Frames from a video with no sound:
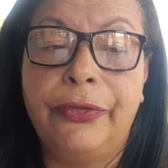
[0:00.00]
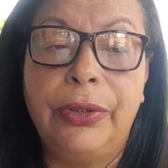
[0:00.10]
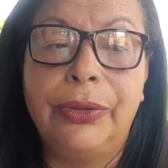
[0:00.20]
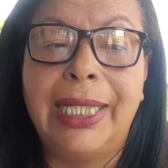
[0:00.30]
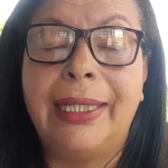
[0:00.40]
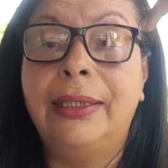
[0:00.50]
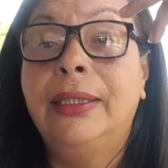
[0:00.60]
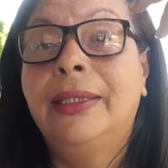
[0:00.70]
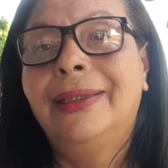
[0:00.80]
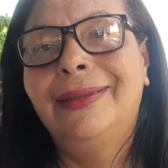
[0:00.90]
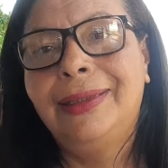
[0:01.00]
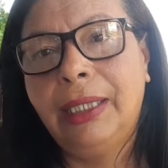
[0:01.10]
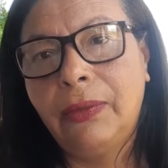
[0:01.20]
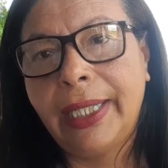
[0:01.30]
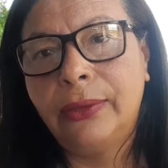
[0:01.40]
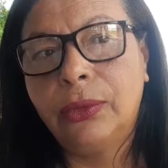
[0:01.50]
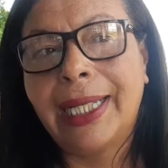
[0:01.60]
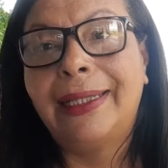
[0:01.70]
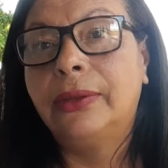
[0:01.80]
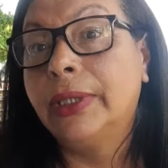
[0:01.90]
o filho dela não é
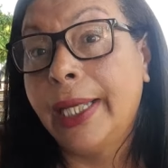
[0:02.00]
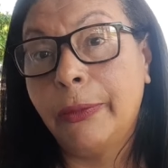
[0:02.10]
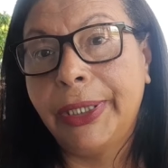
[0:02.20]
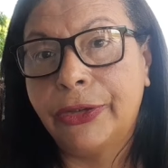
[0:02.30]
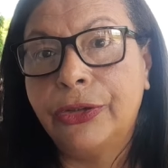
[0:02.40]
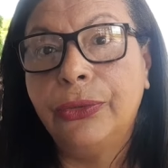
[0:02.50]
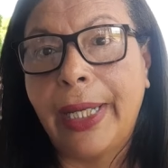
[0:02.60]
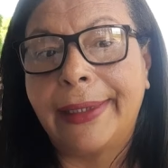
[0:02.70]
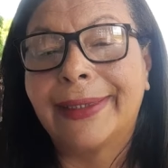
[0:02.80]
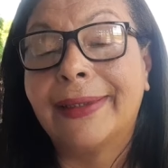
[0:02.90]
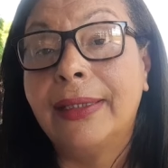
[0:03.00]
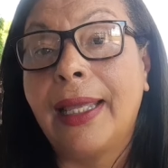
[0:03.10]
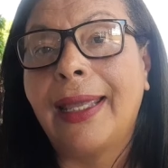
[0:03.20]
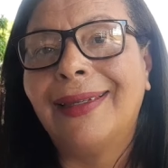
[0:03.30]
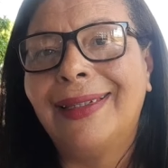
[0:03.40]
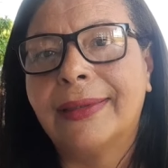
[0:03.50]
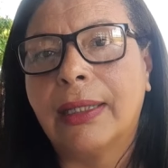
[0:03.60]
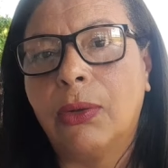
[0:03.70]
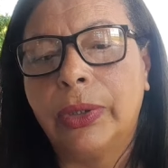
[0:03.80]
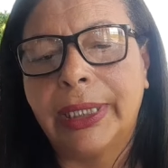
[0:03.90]
educado. Realmente não é, se é que isso
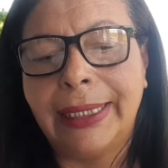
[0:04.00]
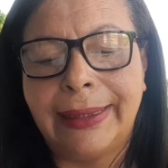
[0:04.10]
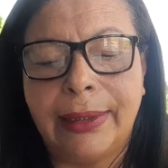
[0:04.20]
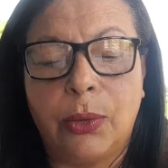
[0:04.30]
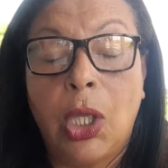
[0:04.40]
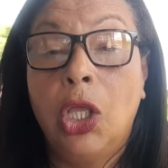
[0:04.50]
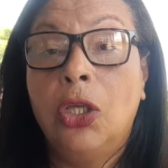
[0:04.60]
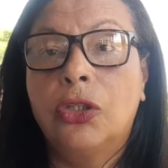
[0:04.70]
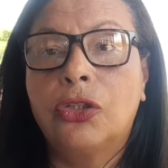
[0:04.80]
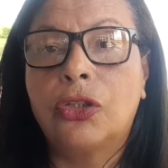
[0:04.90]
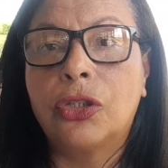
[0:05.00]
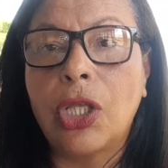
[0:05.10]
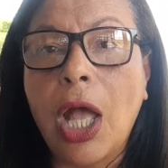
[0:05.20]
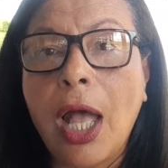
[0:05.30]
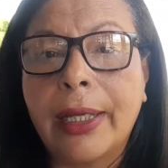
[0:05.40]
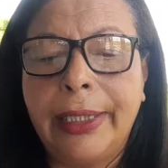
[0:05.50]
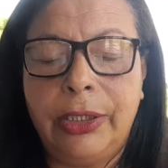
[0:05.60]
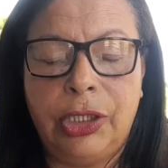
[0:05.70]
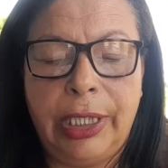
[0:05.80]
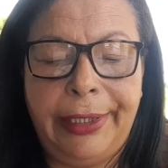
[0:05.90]
aconteceu. Só
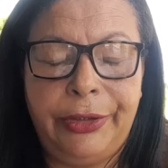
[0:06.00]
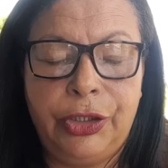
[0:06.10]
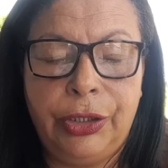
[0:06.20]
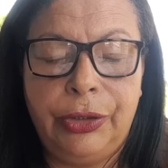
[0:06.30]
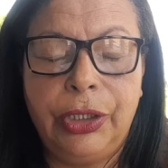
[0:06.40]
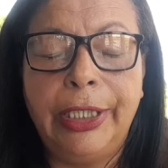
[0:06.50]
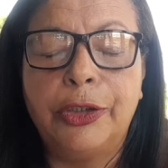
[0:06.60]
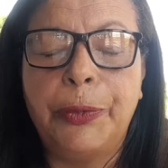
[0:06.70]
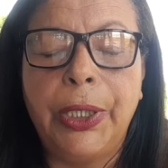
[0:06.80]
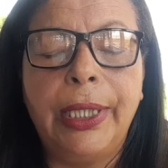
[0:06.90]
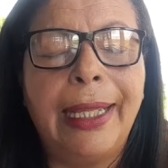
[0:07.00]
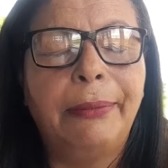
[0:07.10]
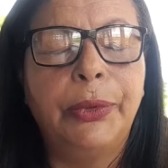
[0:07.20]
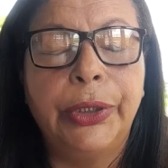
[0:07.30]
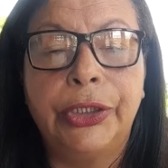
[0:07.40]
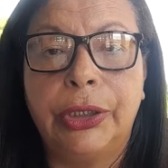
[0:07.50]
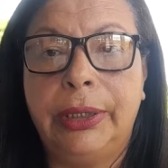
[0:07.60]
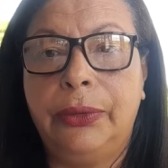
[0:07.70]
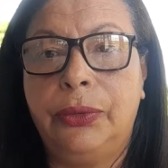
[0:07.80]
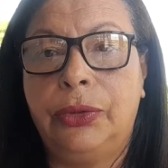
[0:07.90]
que, gente, gente, pelo amor de
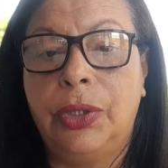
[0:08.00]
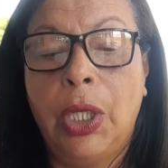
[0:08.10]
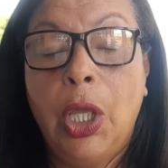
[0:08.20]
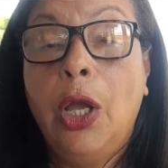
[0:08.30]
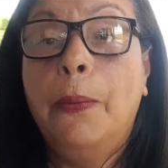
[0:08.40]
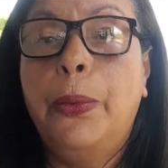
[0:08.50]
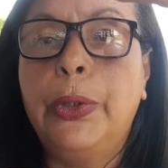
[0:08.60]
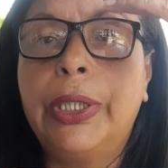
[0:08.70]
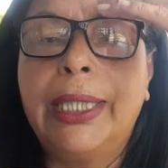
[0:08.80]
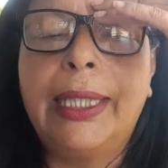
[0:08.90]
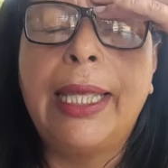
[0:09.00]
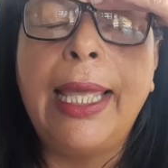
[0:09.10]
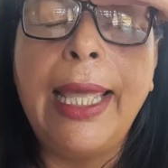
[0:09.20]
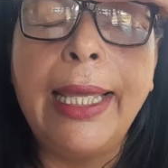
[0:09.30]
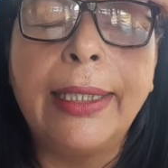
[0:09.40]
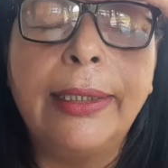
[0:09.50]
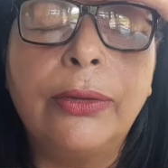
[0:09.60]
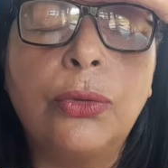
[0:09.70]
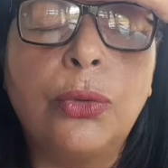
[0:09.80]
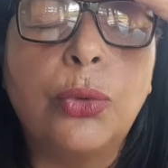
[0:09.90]
Deus, por que
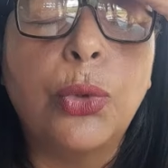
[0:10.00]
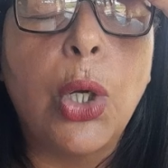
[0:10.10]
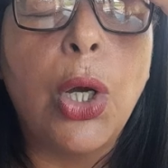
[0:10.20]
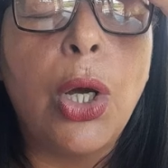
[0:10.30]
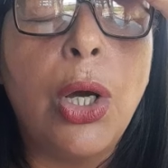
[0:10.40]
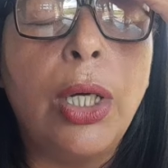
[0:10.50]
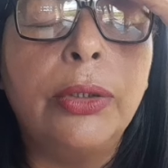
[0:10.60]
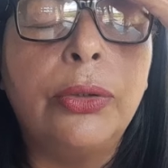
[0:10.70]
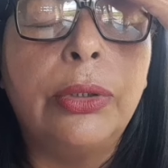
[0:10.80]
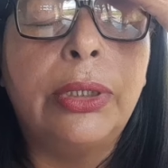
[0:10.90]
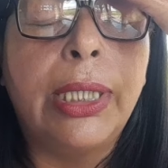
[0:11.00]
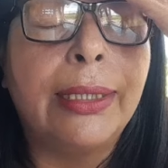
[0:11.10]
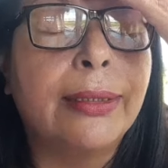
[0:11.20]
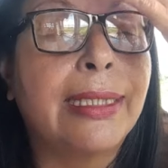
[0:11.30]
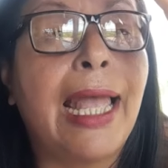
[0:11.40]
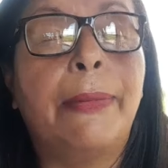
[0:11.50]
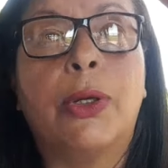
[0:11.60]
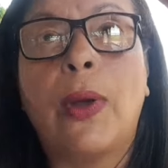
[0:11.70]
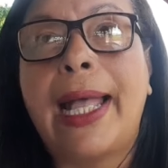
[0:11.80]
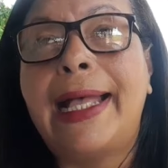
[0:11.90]
que toda, sabe,
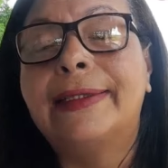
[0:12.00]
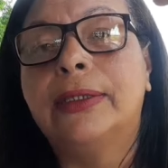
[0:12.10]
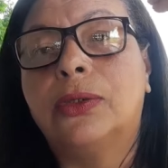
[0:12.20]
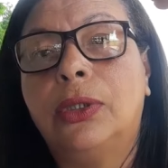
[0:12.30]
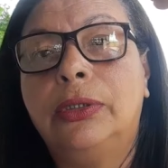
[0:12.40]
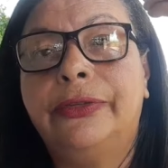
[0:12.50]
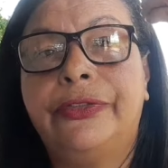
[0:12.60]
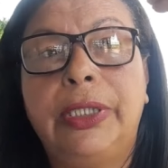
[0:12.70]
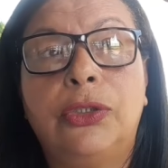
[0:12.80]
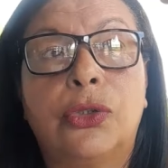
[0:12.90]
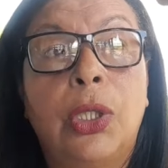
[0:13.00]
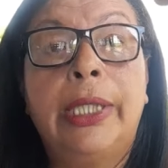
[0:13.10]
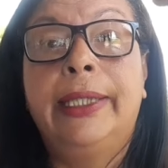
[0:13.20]
quase todo vídeo